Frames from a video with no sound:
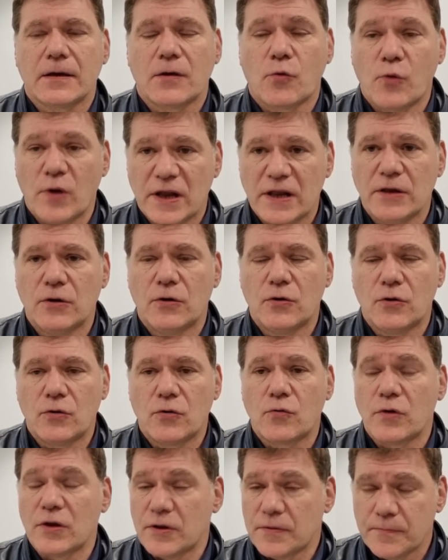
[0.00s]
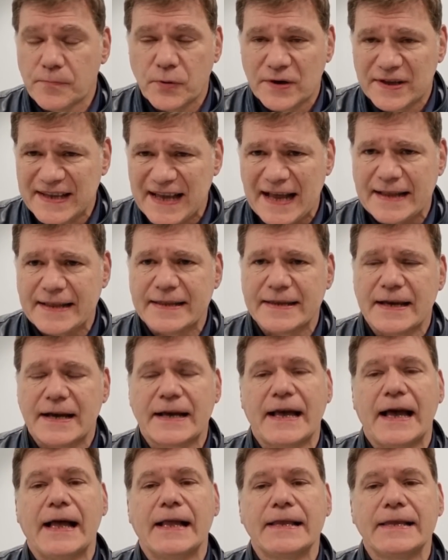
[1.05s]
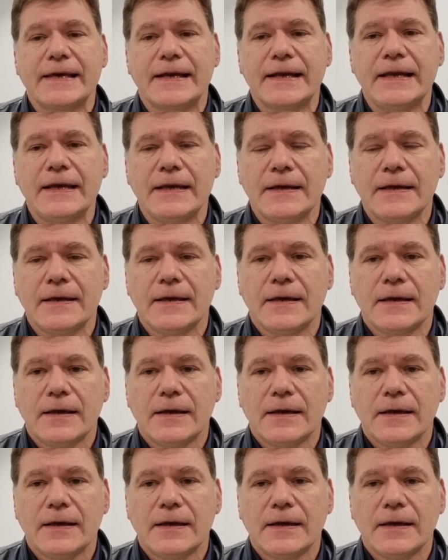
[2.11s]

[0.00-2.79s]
quello, quello importante a Cagliari,